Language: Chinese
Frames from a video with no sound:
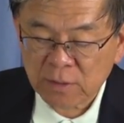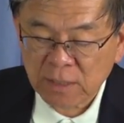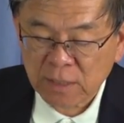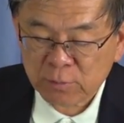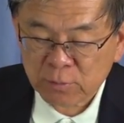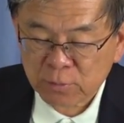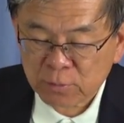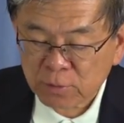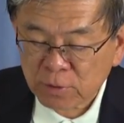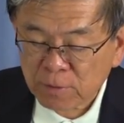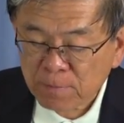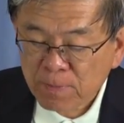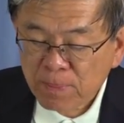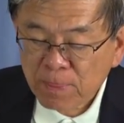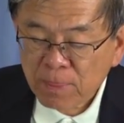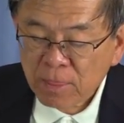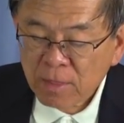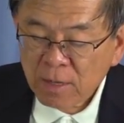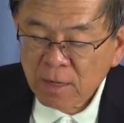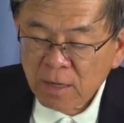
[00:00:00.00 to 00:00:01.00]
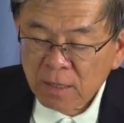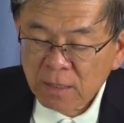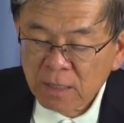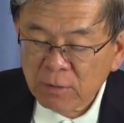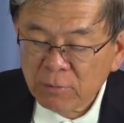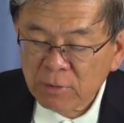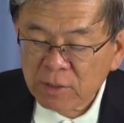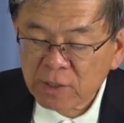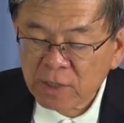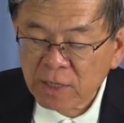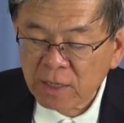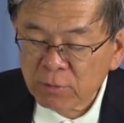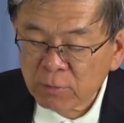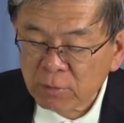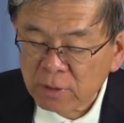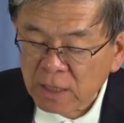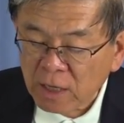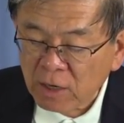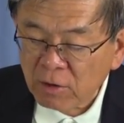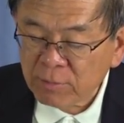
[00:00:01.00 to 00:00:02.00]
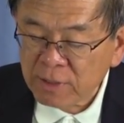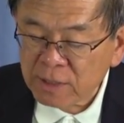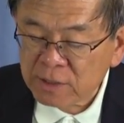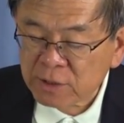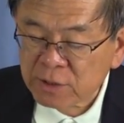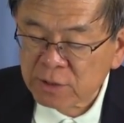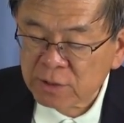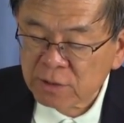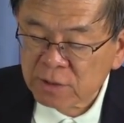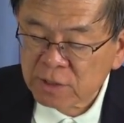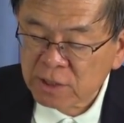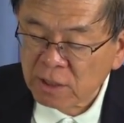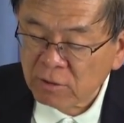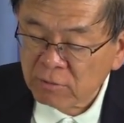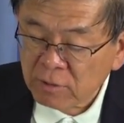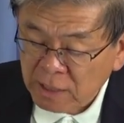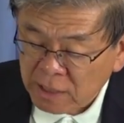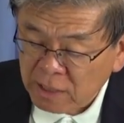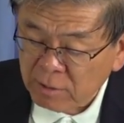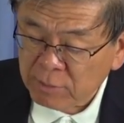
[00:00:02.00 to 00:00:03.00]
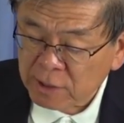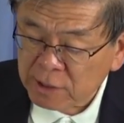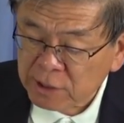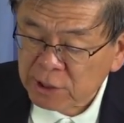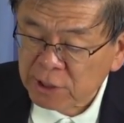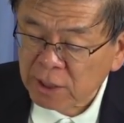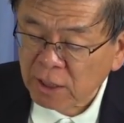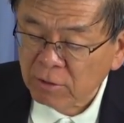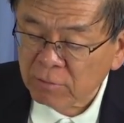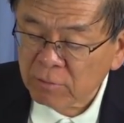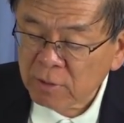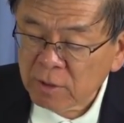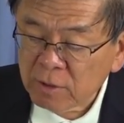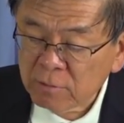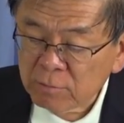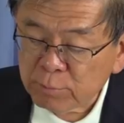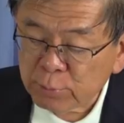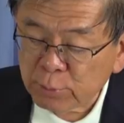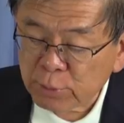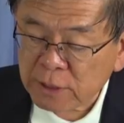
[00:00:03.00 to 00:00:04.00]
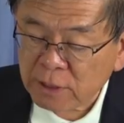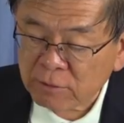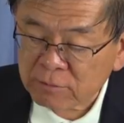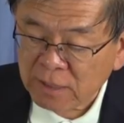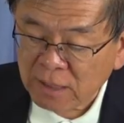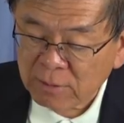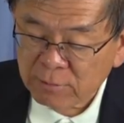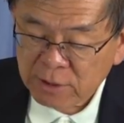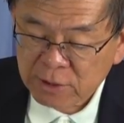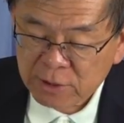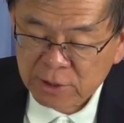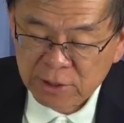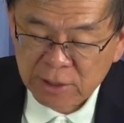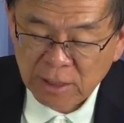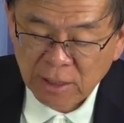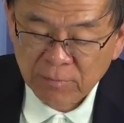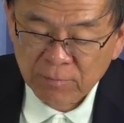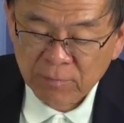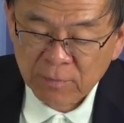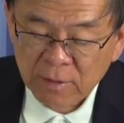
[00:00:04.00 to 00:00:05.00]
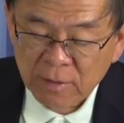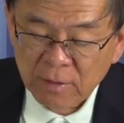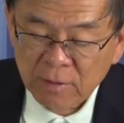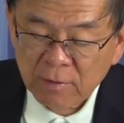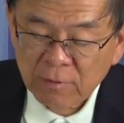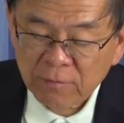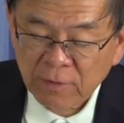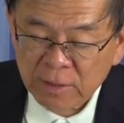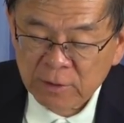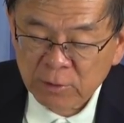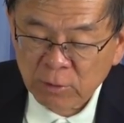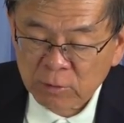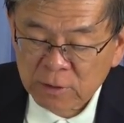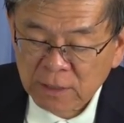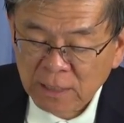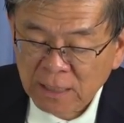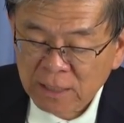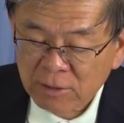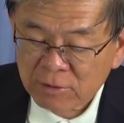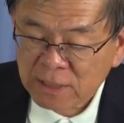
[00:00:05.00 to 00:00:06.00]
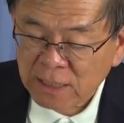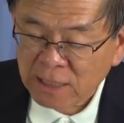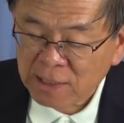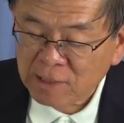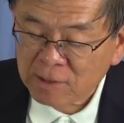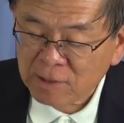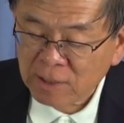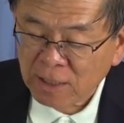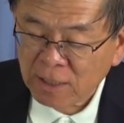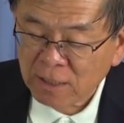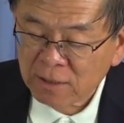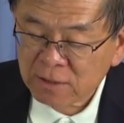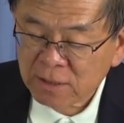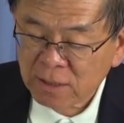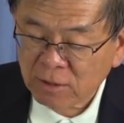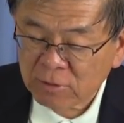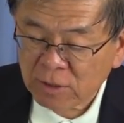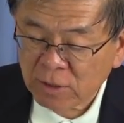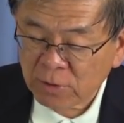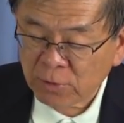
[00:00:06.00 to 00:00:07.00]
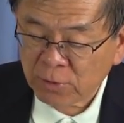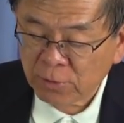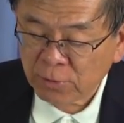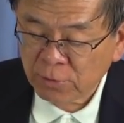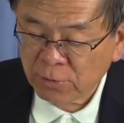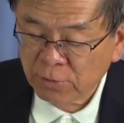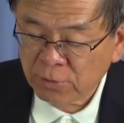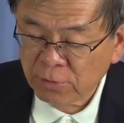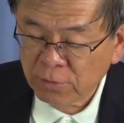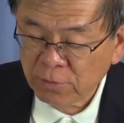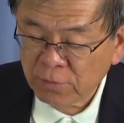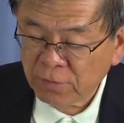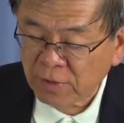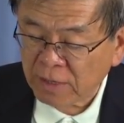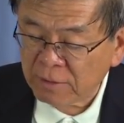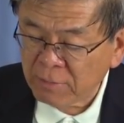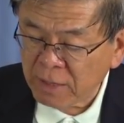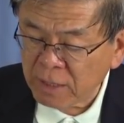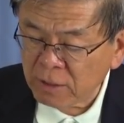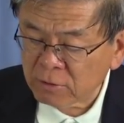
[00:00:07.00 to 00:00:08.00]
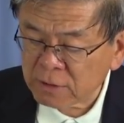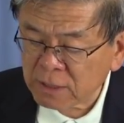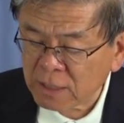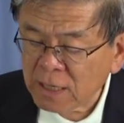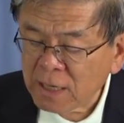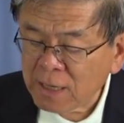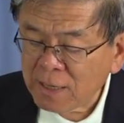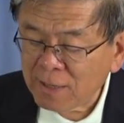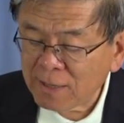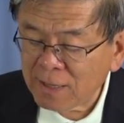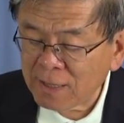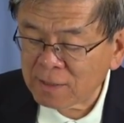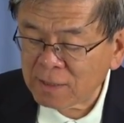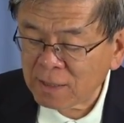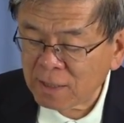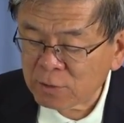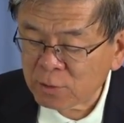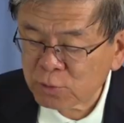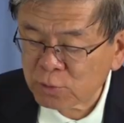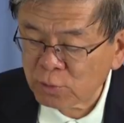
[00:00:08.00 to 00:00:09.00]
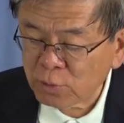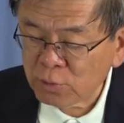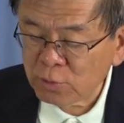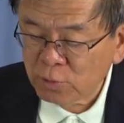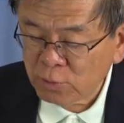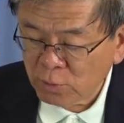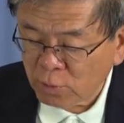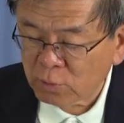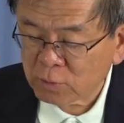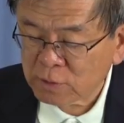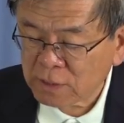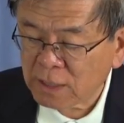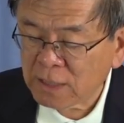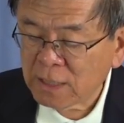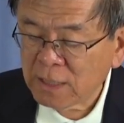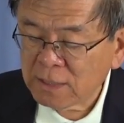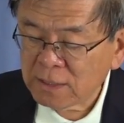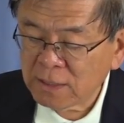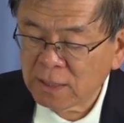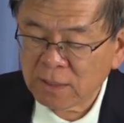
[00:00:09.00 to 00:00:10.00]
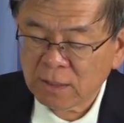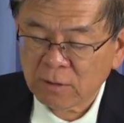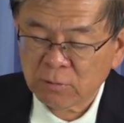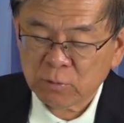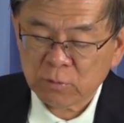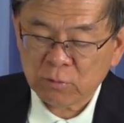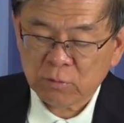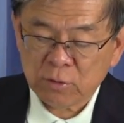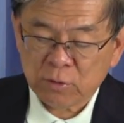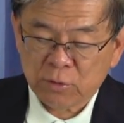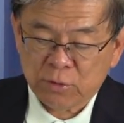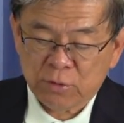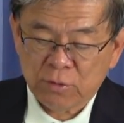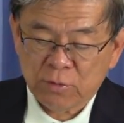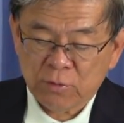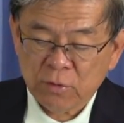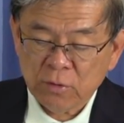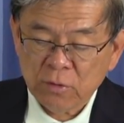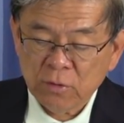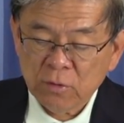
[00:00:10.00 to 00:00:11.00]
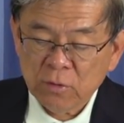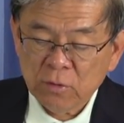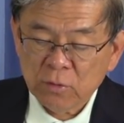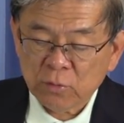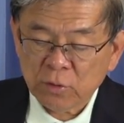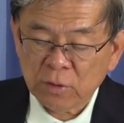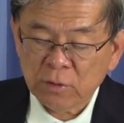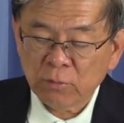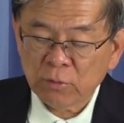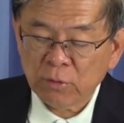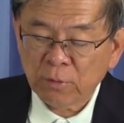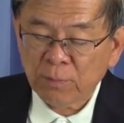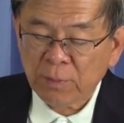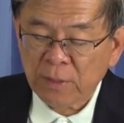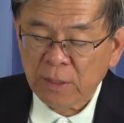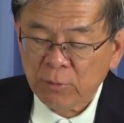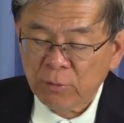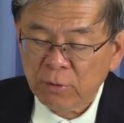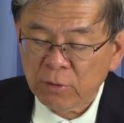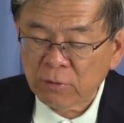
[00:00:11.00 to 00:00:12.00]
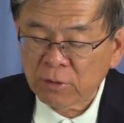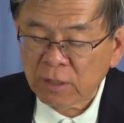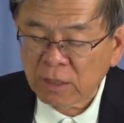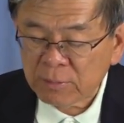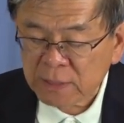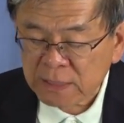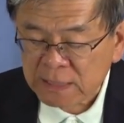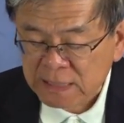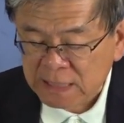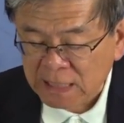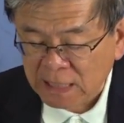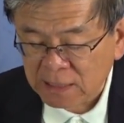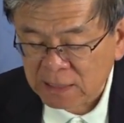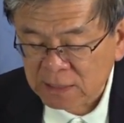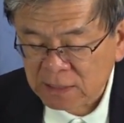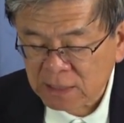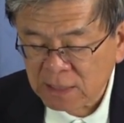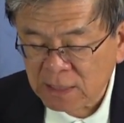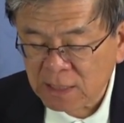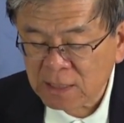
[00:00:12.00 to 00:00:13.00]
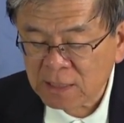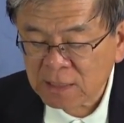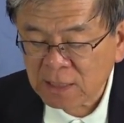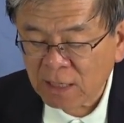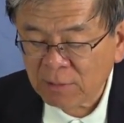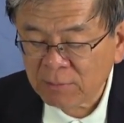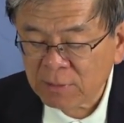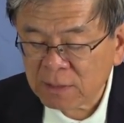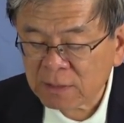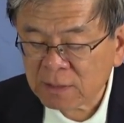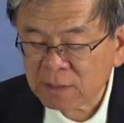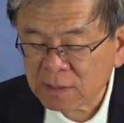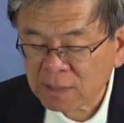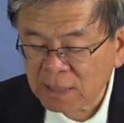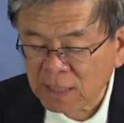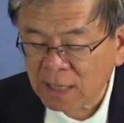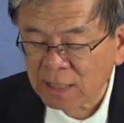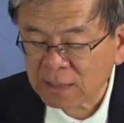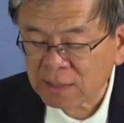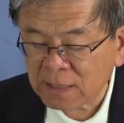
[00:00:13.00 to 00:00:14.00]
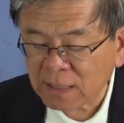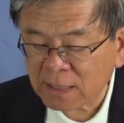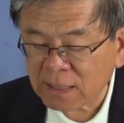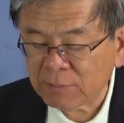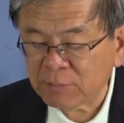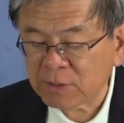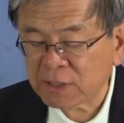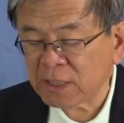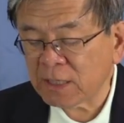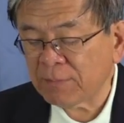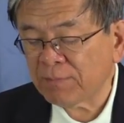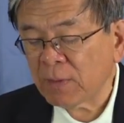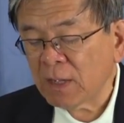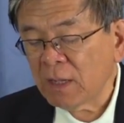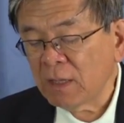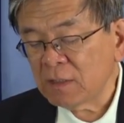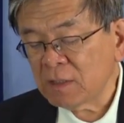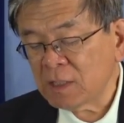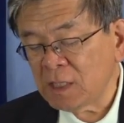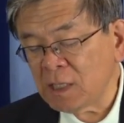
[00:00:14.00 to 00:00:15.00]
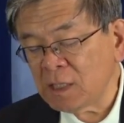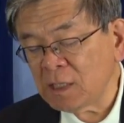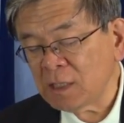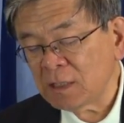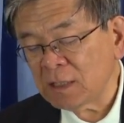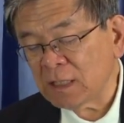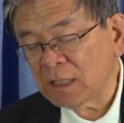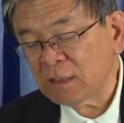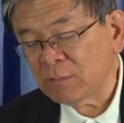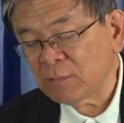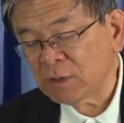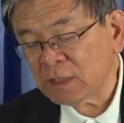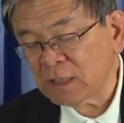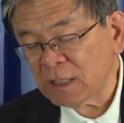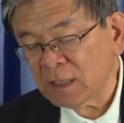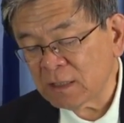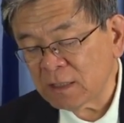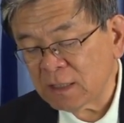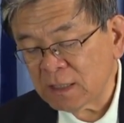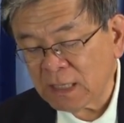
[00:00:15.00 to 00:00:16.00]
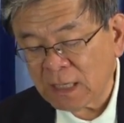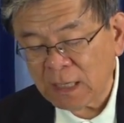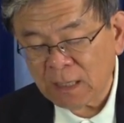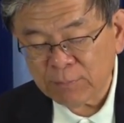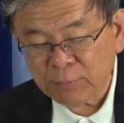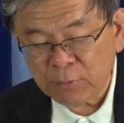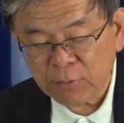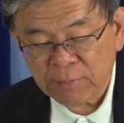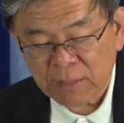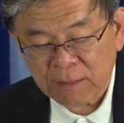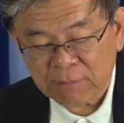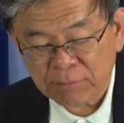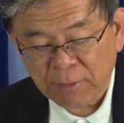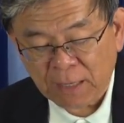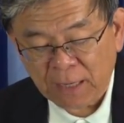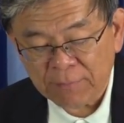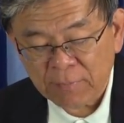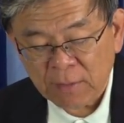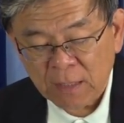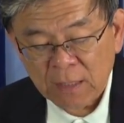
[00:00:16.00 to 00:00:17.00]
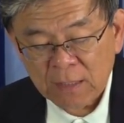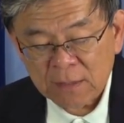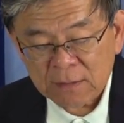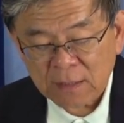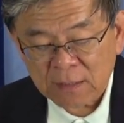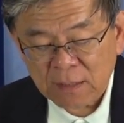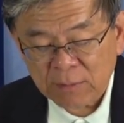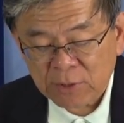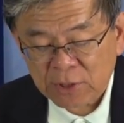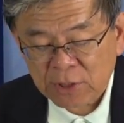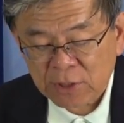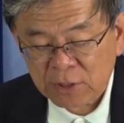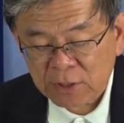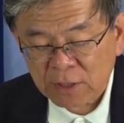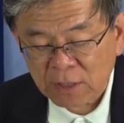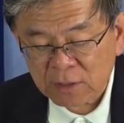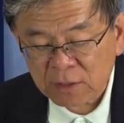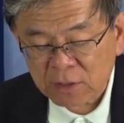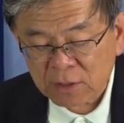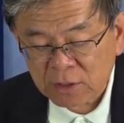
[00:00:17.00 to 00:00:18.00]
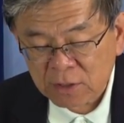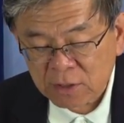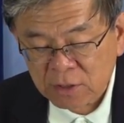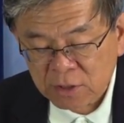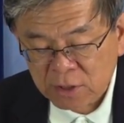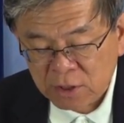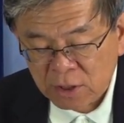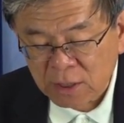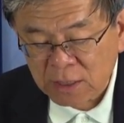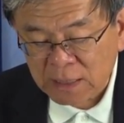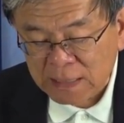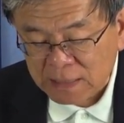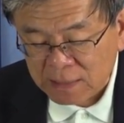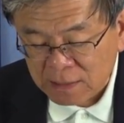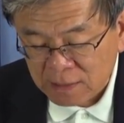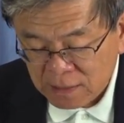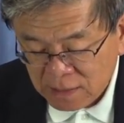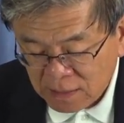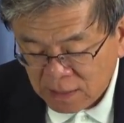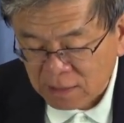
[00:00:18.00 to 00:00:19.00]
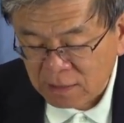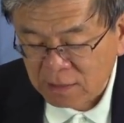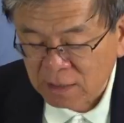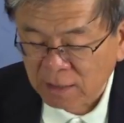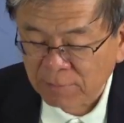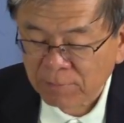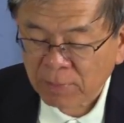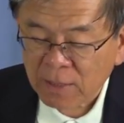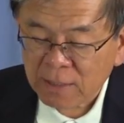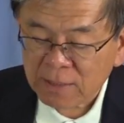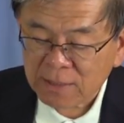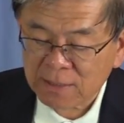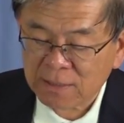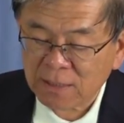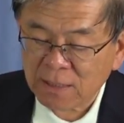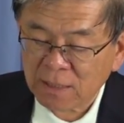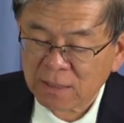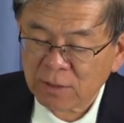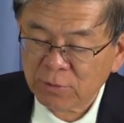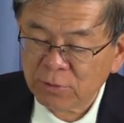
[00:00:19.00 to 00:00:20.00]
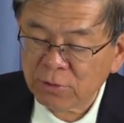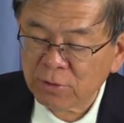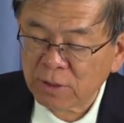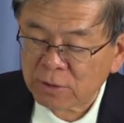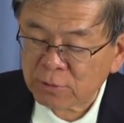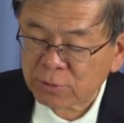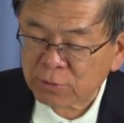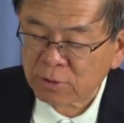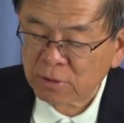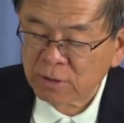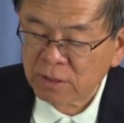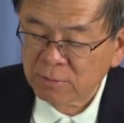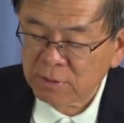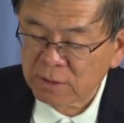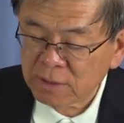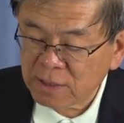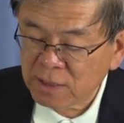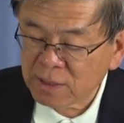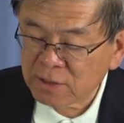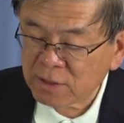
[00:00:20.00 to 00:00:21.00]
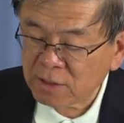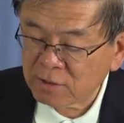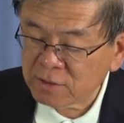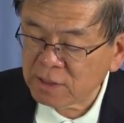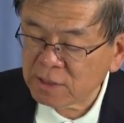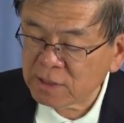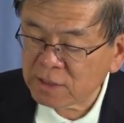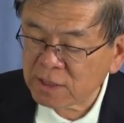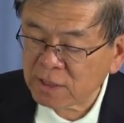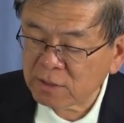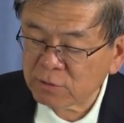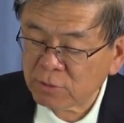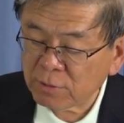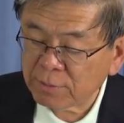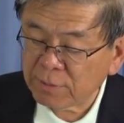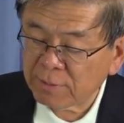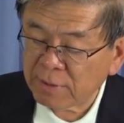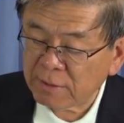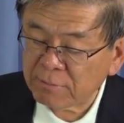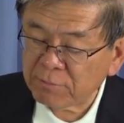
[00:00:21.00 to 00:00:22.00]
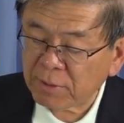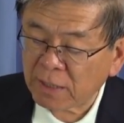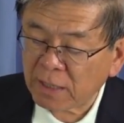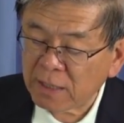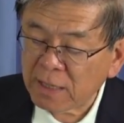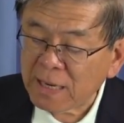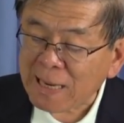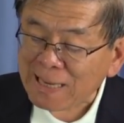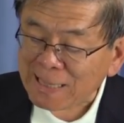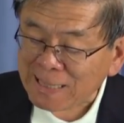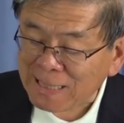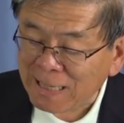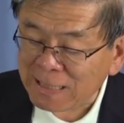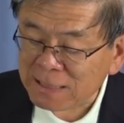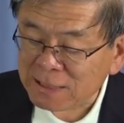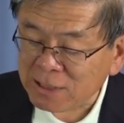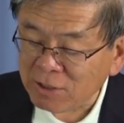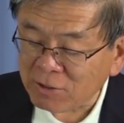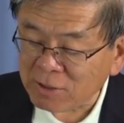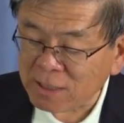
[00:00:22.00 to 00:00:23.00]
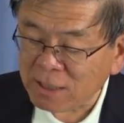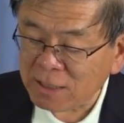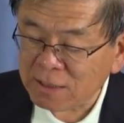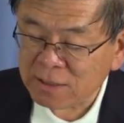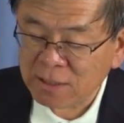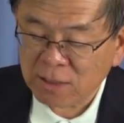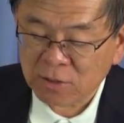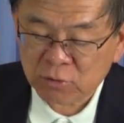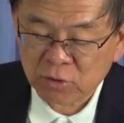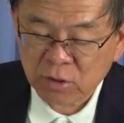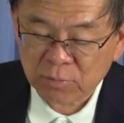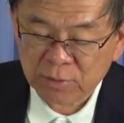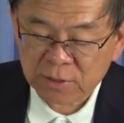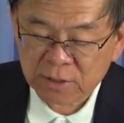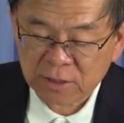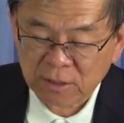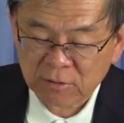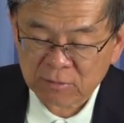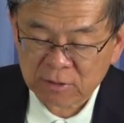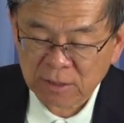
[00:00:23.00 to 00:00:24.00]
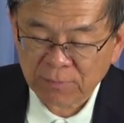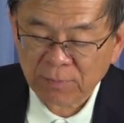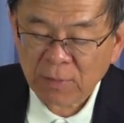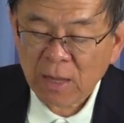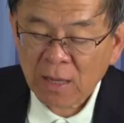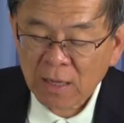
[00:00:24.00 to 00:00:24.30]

耶稣说：“因为天国的奥秘只叫你们知道，不叫他们知道。凡有的还要加给他，叫他有余；凡没有的，连他所有的也要夺去。所以我用比喻对他们讲，是因他们看也看不见，听也听不见，也不明白。在他们身上正应了以赛亚的预言说，你们听是要听见，却不明白；看是要看见，却不晓得。